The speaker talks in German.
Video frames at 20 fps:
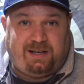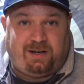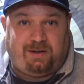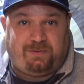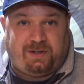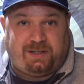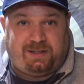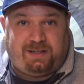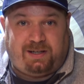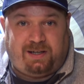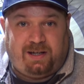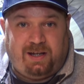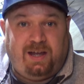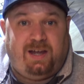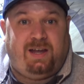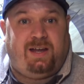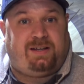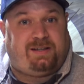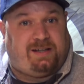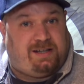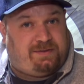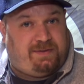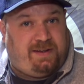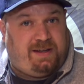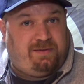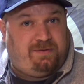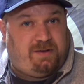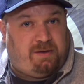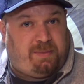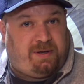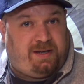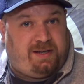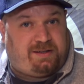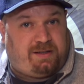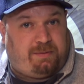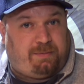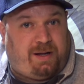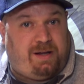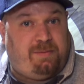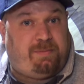auch fertig, deswegen werden wir jetzt
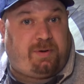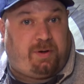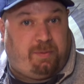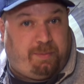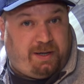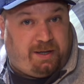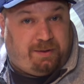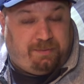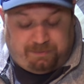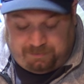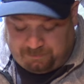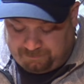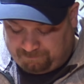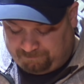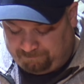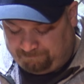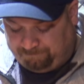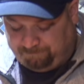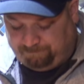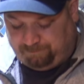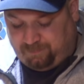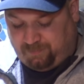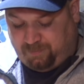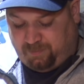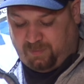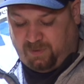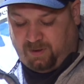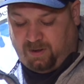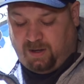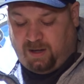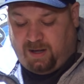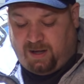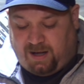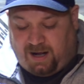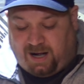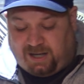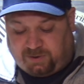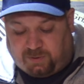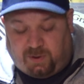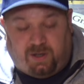einmal probieren.
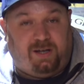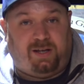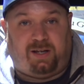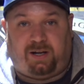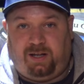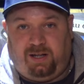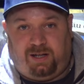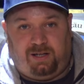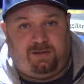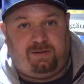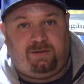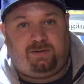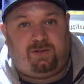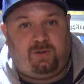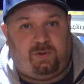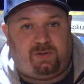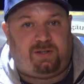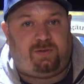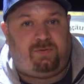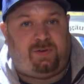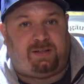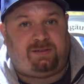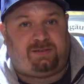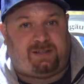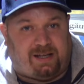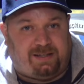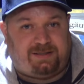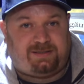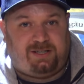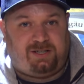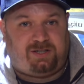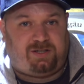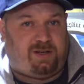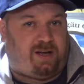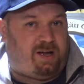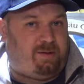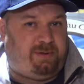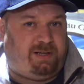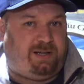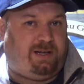Also riechen tut es fantastisch,
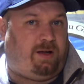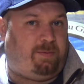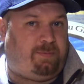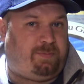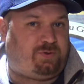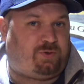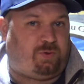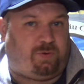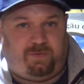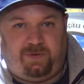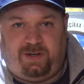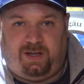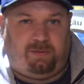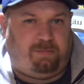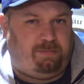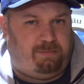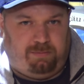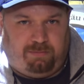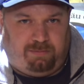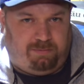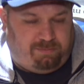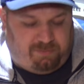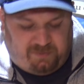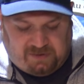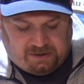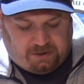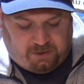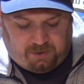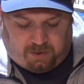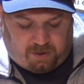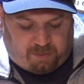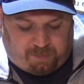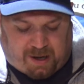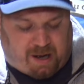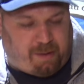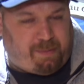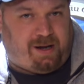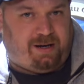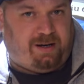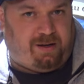habe ich glaube schon während dem Video ein
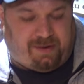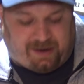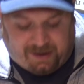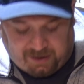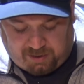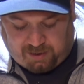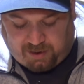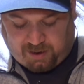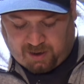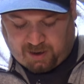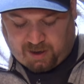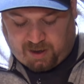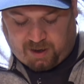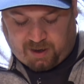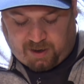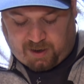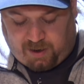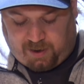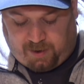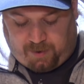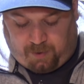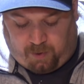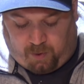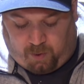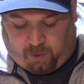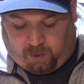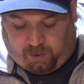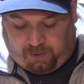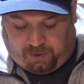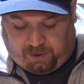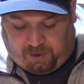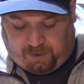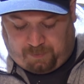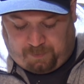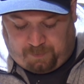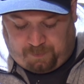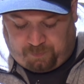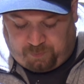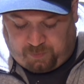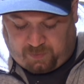paar Mal erwähnt. Und
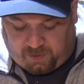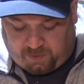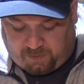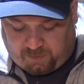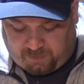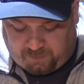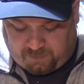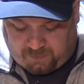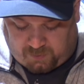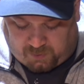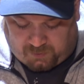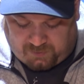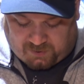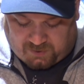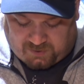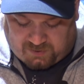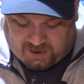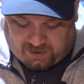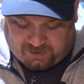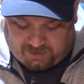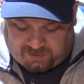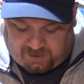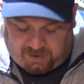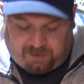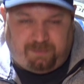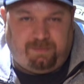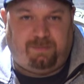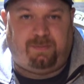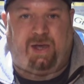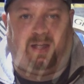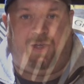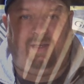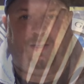Konsistenz, mei.